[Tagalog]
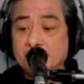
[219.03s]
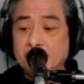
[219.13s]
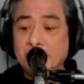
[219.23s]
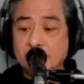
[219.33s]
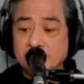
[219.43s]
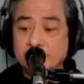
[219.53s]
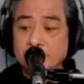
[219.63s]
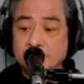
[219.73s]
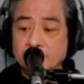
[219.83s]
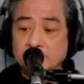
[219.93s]
Eh kung
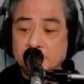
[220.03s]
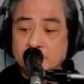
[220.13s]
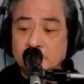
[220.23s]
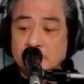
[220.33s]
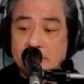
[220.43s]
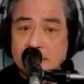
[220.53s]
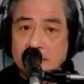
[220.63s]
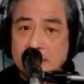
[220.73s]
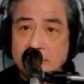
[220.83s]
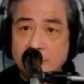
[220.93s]
yung pong
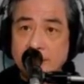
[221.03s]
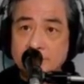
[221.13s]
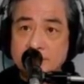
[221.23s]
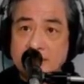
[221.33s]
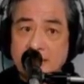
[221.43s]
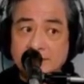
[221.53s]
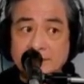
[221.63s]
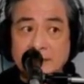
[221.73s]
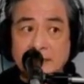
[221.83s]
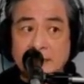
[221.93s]
uh, website
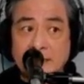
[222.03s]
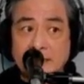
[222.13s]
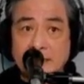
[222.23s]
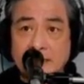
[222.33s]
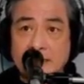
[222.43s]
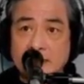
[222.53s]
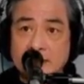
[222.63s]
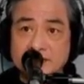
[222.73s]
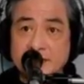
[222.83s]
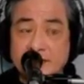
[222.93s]
ng uh,
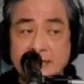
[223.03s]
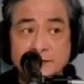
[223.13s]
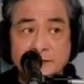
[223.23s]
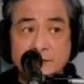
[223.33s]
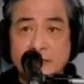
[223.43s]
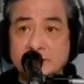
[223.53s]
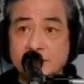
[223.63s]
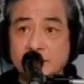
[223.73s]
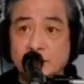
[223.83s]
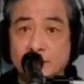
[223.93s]
Senado at ni
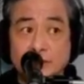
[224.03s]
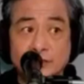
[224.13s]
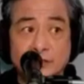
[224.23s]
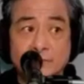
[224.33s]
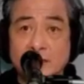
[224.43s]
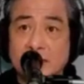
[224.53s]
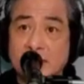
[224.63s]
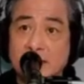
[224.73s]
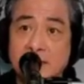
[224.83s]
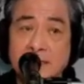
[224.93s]
Gordon, mga